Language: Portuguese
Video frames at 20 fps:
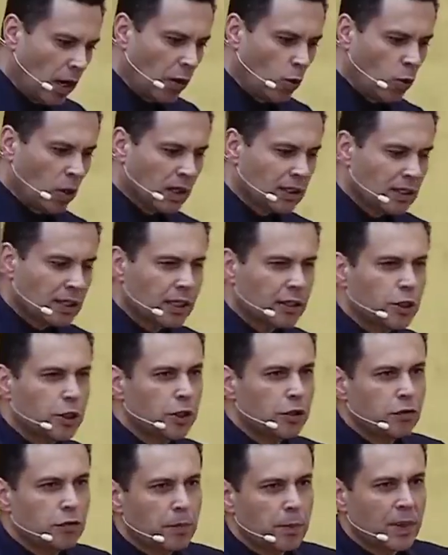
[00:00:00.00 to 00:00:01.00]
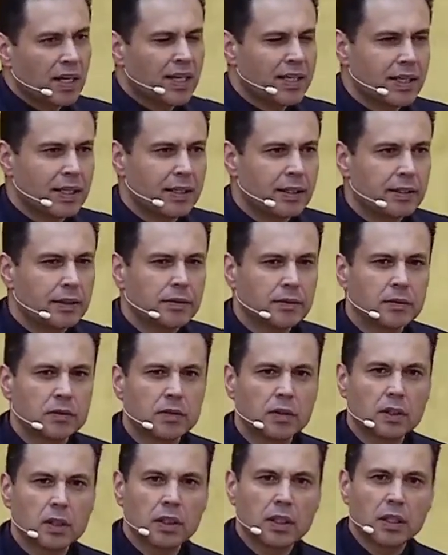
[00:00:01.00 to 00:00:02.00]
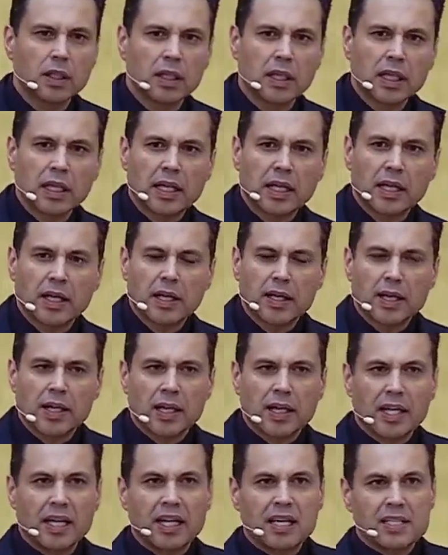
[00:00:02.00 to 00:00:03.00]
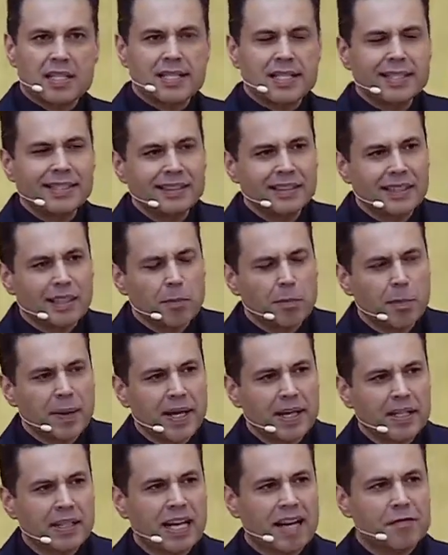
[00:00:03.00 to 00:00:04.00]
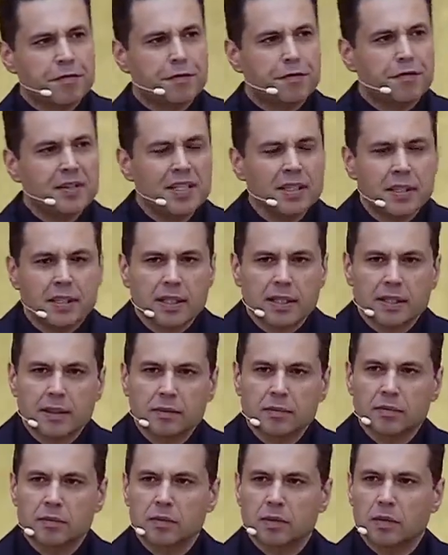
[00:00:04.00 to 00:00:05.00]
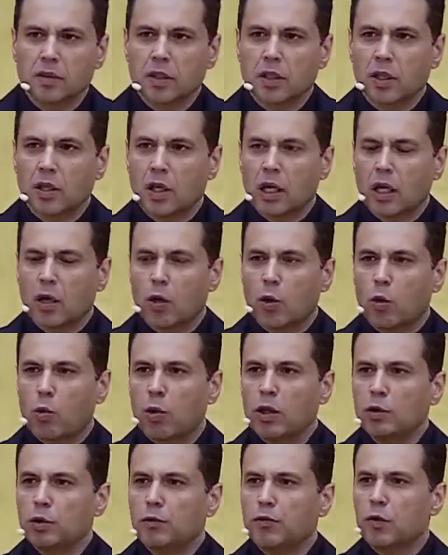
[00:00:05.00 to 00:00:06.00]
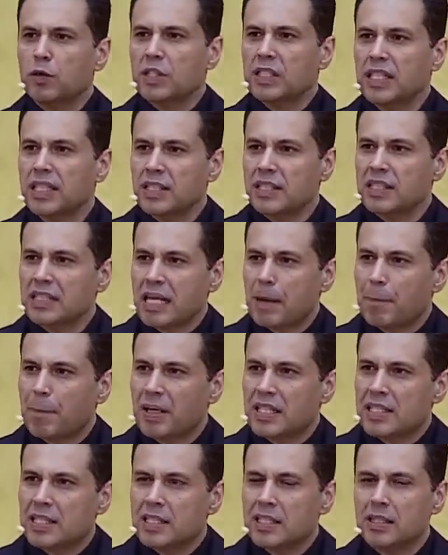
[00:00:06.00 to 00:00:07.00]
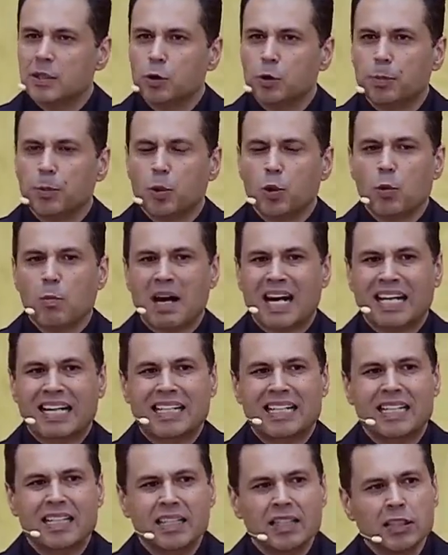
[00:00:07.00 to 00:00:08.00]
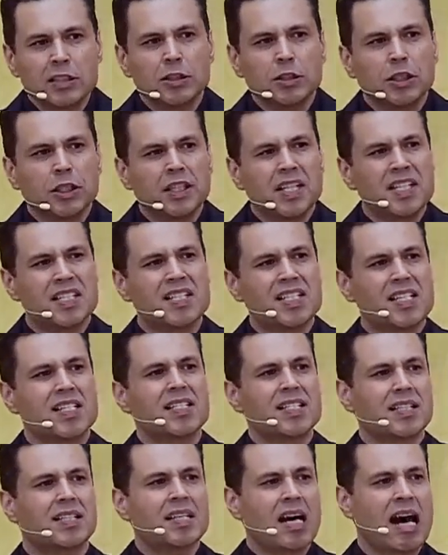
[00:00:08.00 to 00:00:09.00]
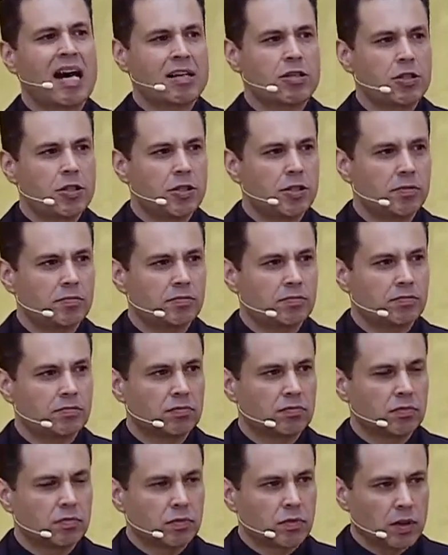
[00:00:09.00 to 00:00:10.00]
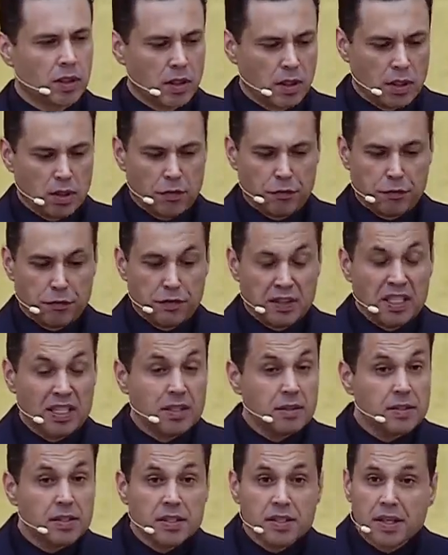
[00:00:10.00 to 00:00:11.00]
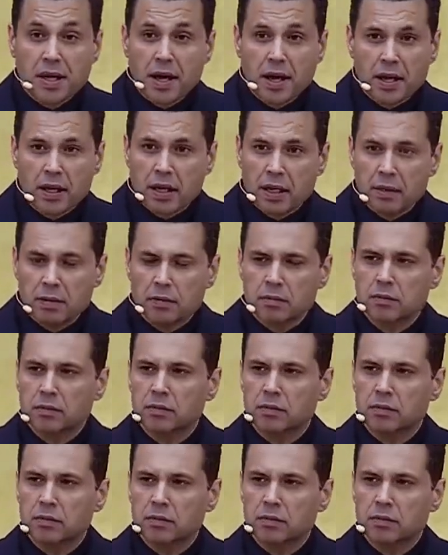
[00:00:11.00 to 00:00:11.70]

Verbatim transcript: o atrativo para ele. E assim também na vida, quando você está passando por uma grande necessidade financeira,